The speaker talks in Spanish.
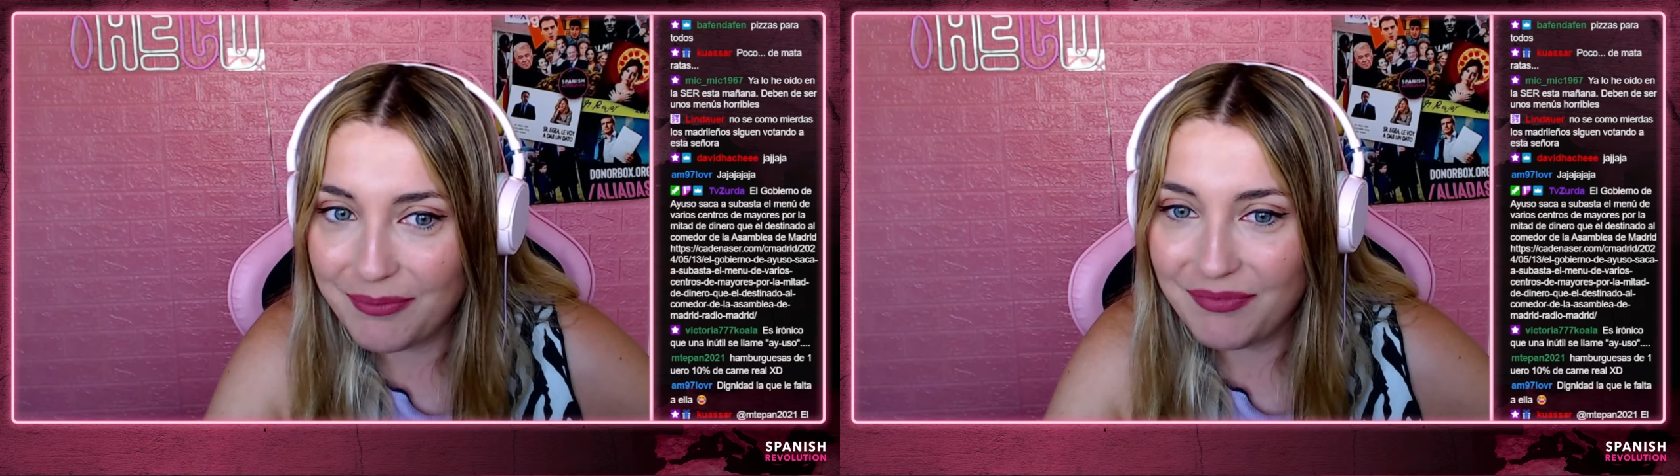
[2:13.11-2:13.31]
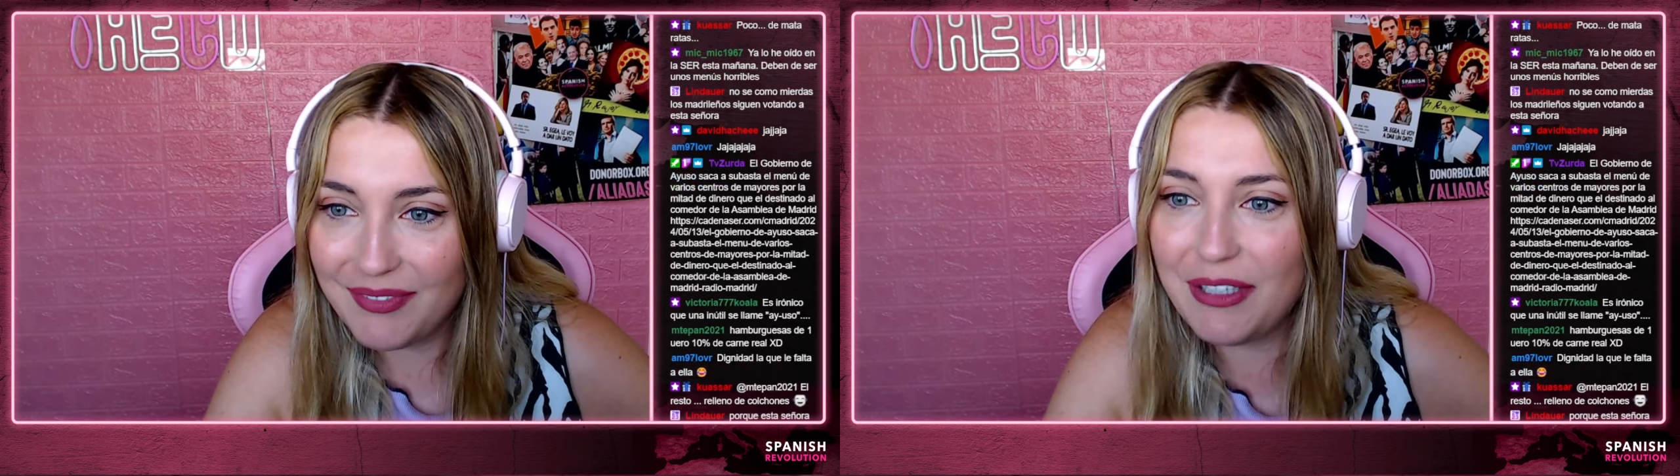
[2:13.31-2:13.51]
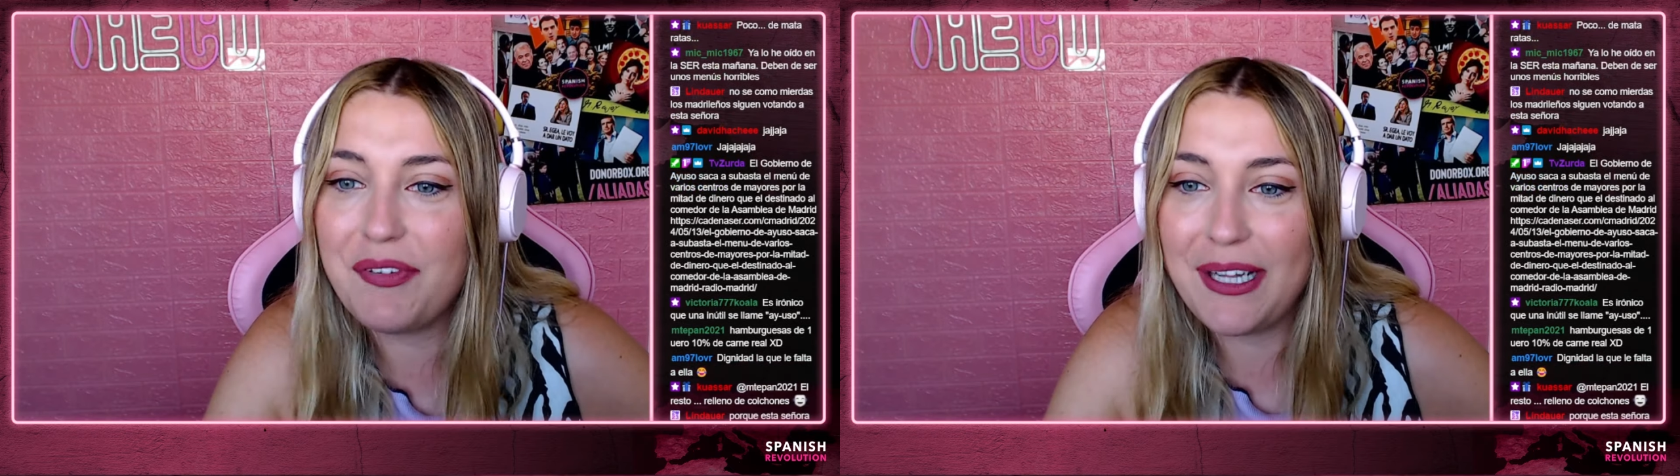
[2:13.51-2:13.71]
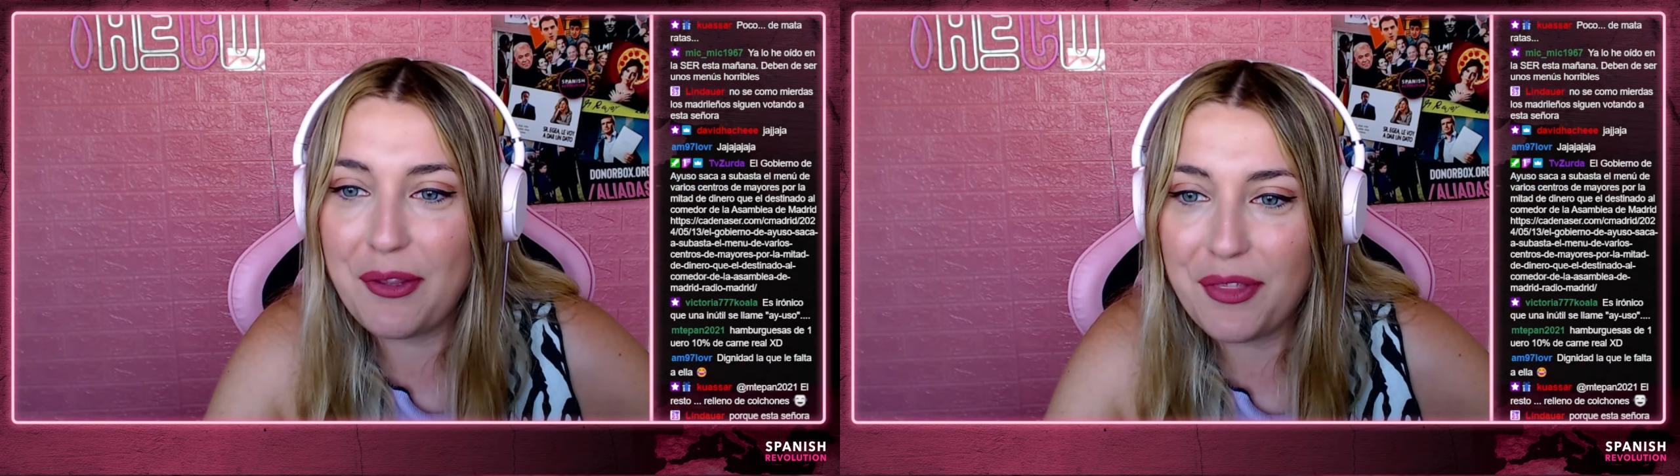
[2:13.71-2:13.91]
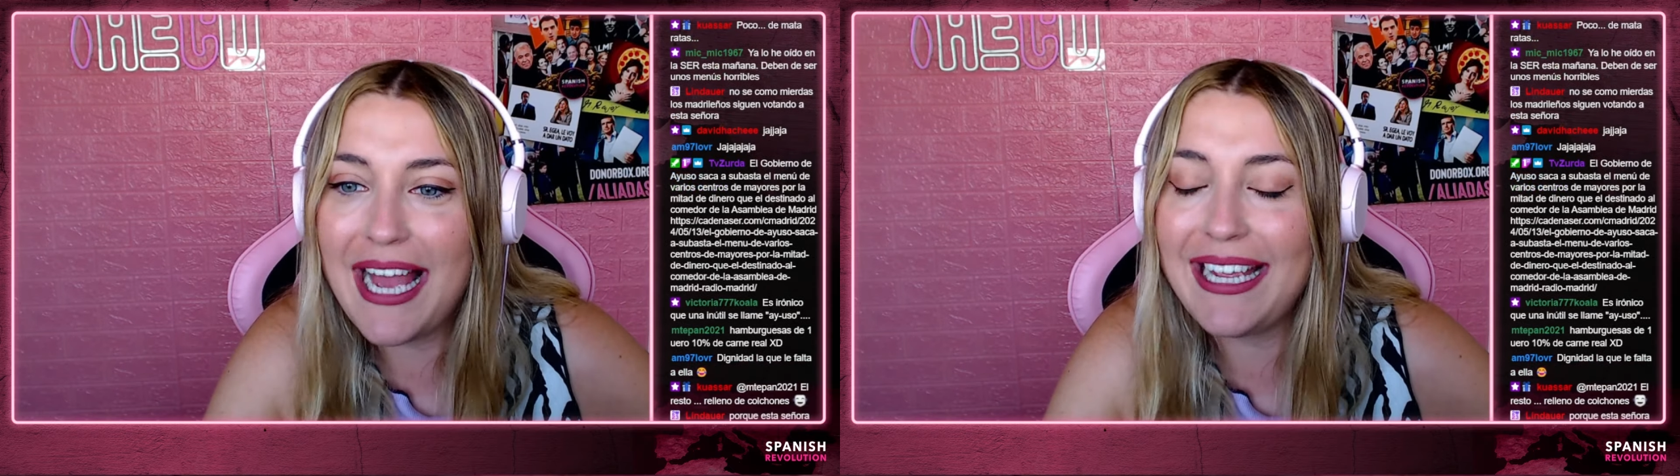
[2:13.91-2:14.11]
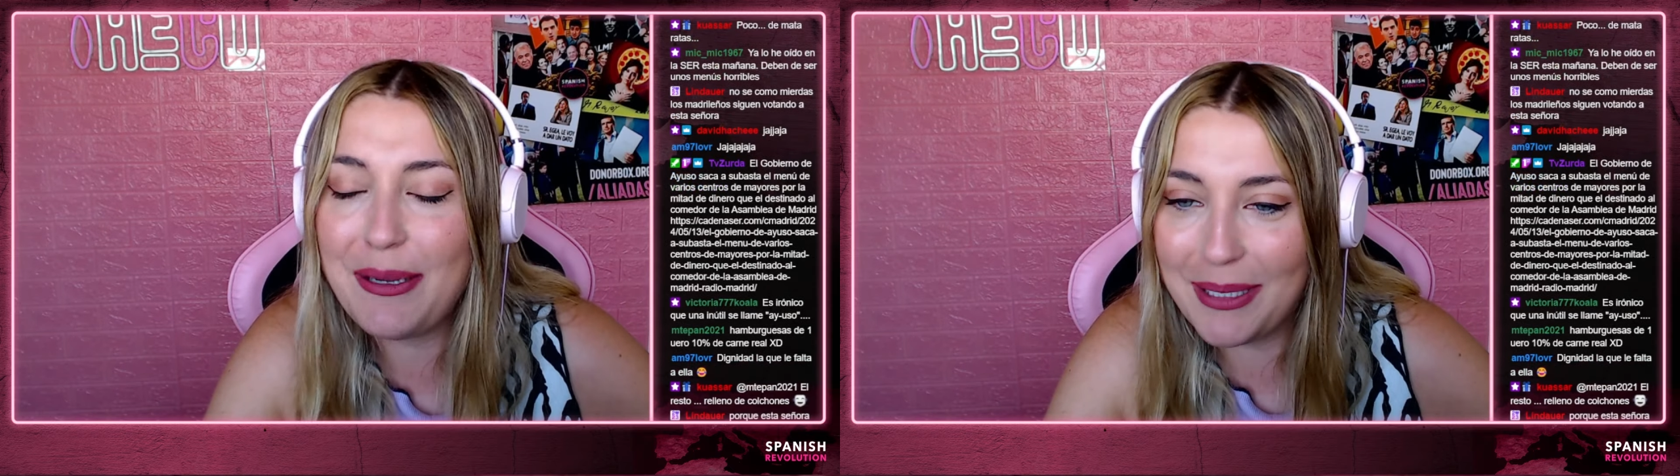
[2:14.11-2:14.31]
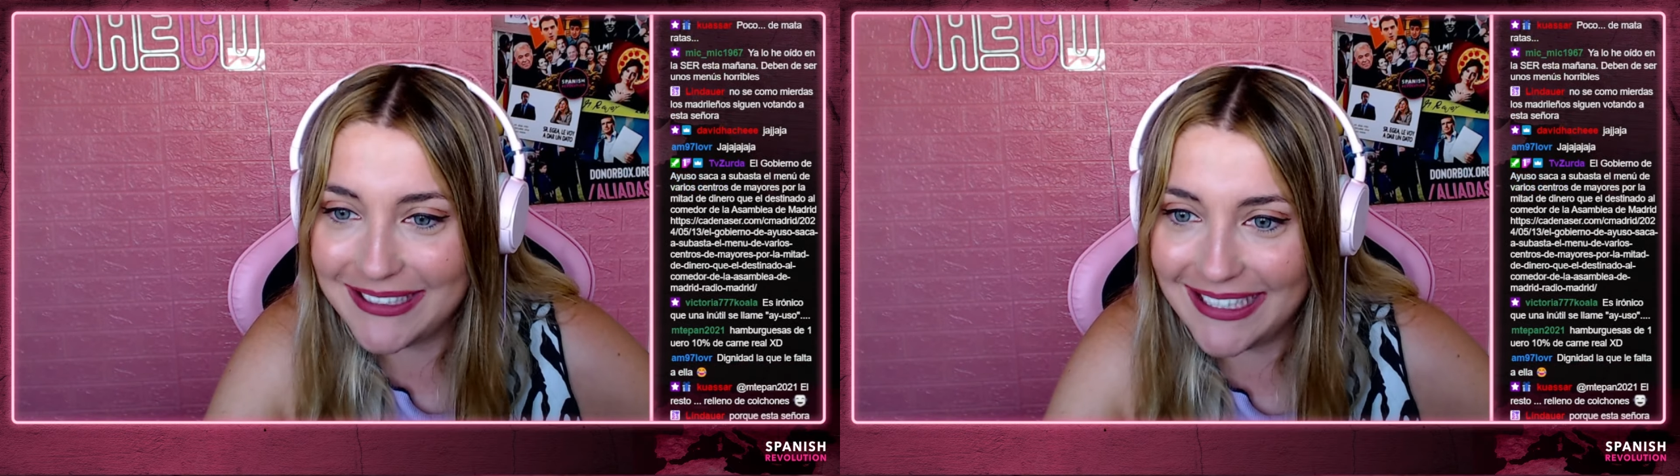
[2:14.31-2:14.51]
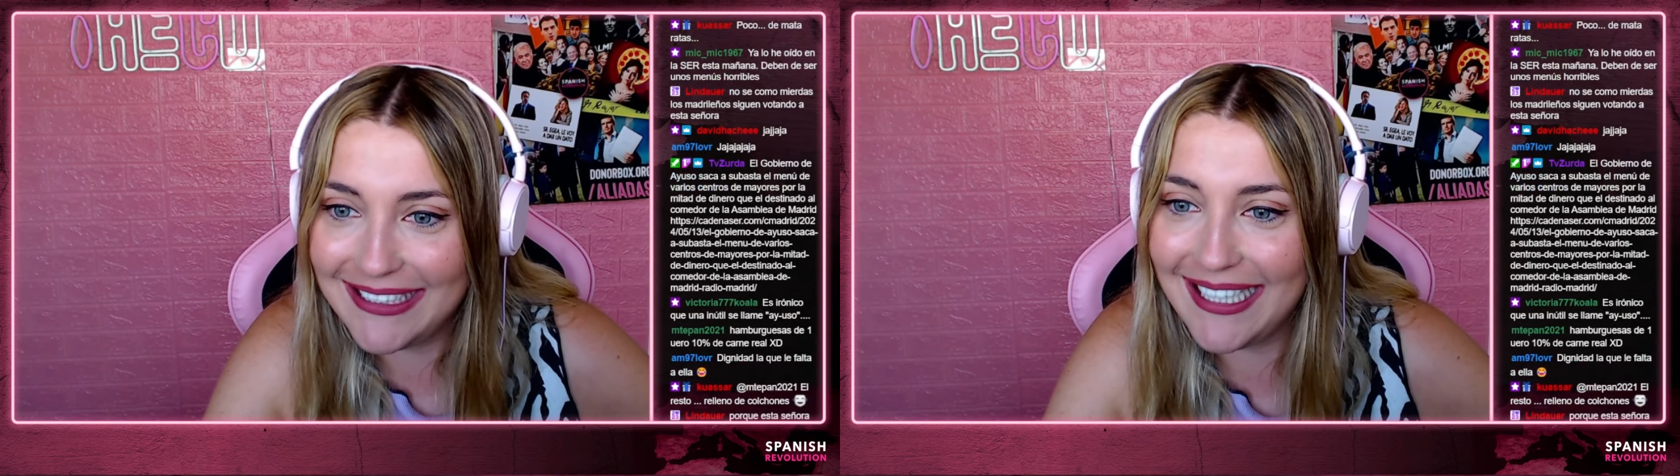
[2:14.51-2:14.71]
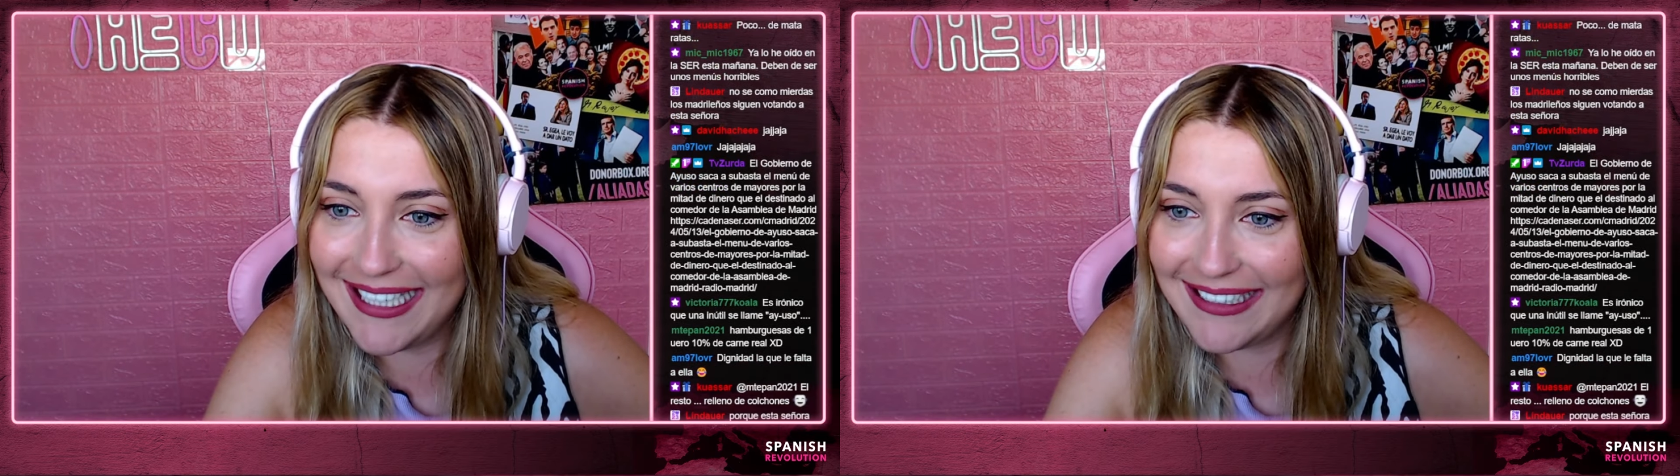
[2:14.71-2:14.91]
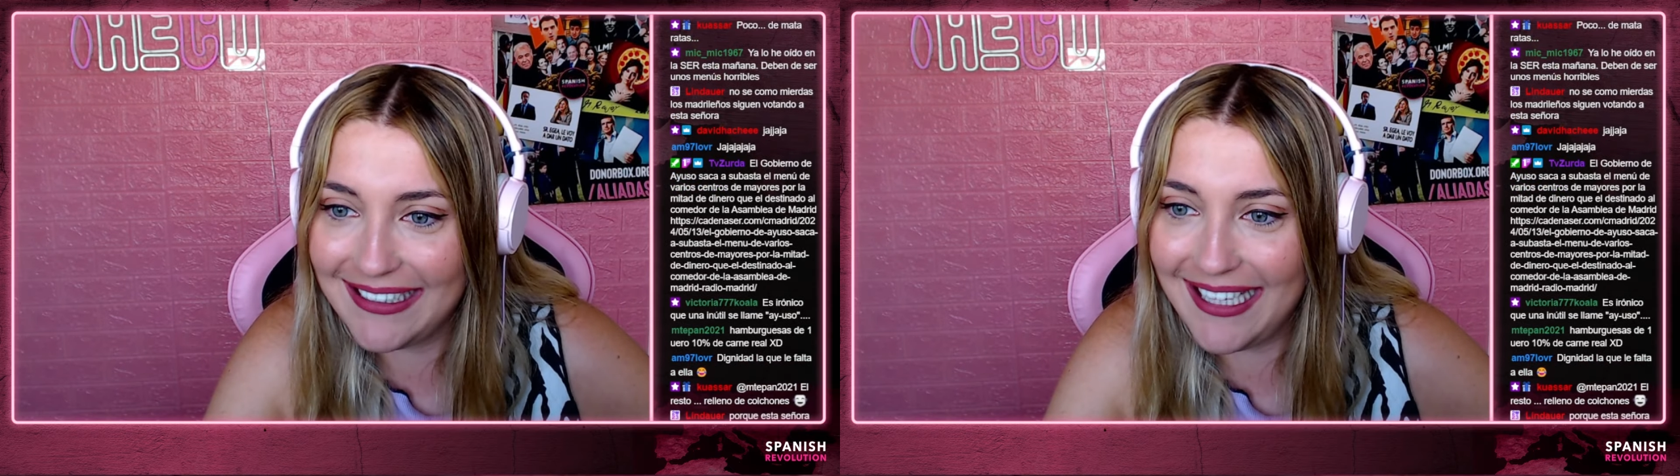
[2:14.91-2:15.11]
diferencia y bastante
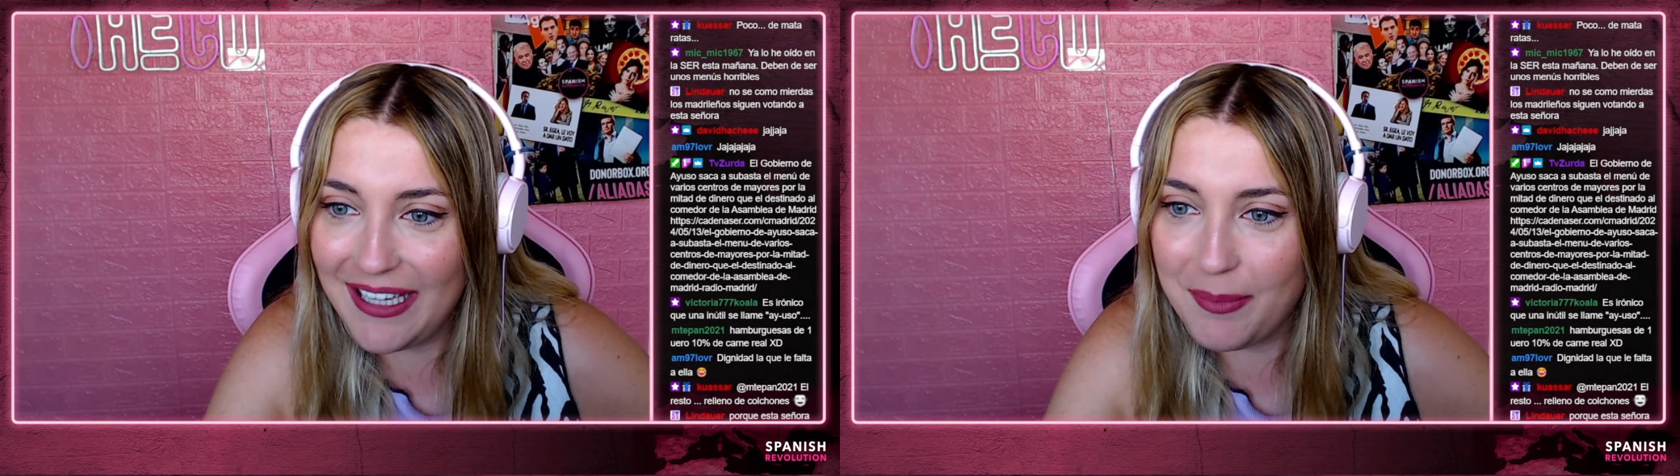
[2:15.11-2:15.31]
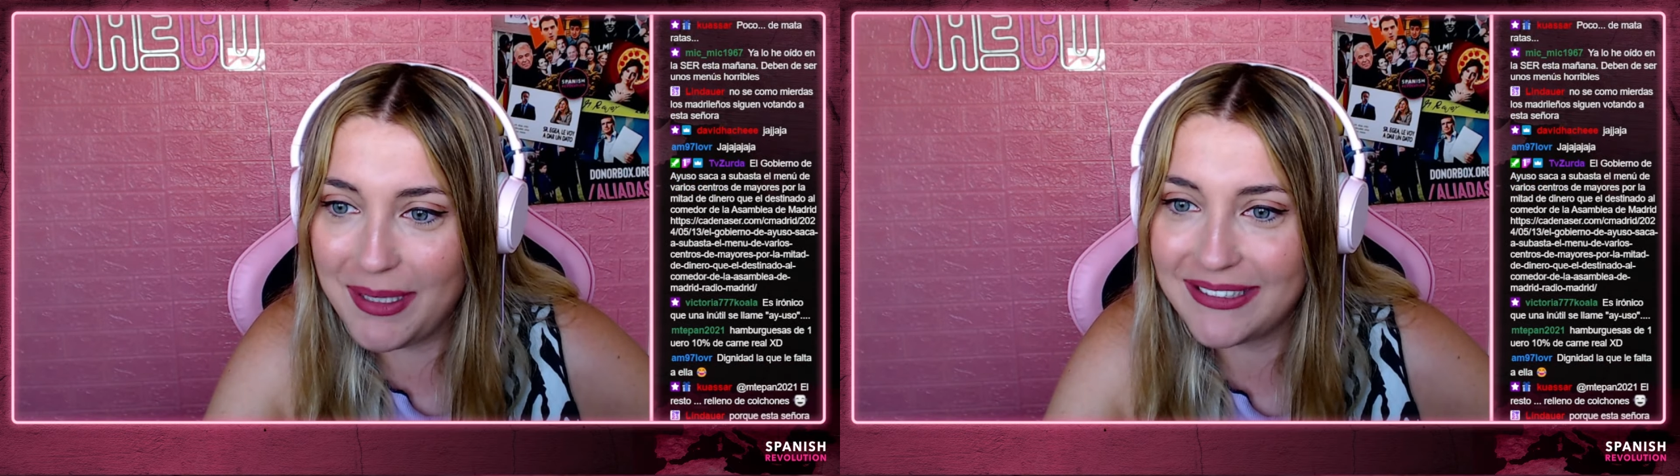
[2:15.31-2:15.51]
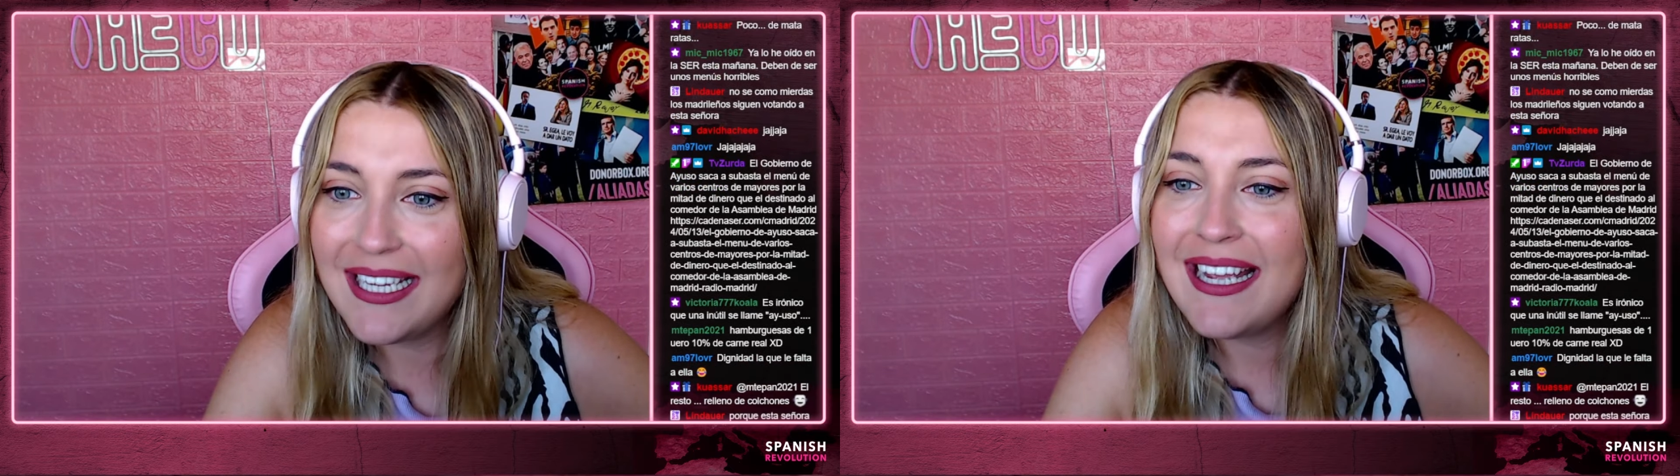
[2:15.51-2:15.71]
grande además.